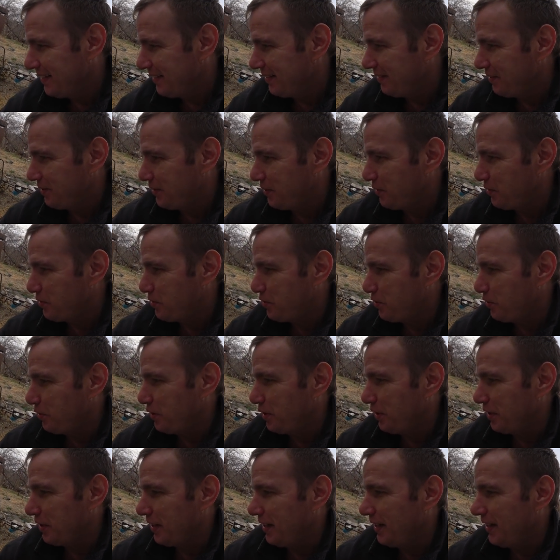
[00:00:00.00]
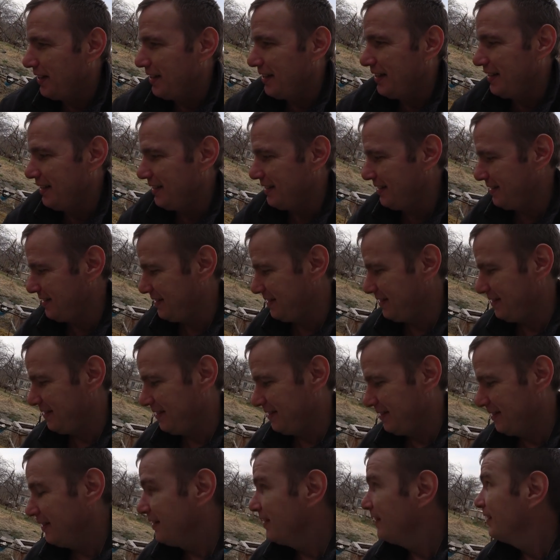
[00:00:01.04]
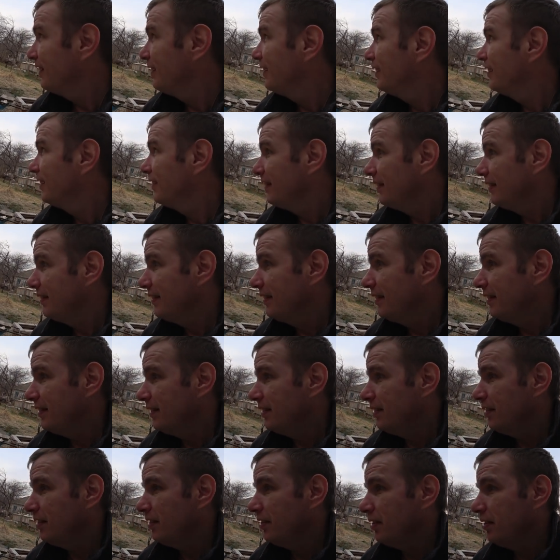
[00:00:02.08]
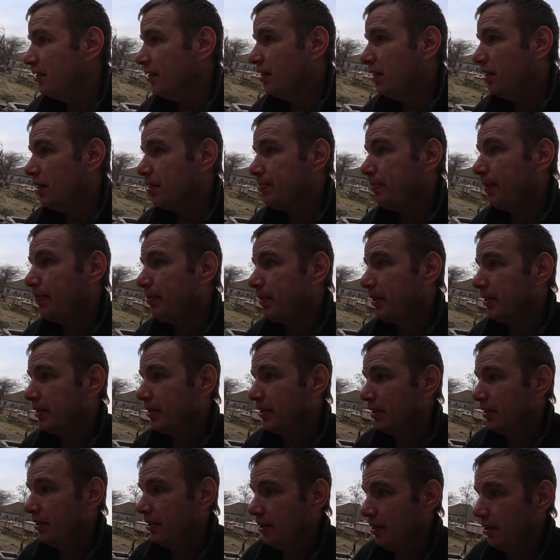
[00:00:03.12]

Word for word: Все четенько. А крышечку не надо, нет? А я ж побрызгал.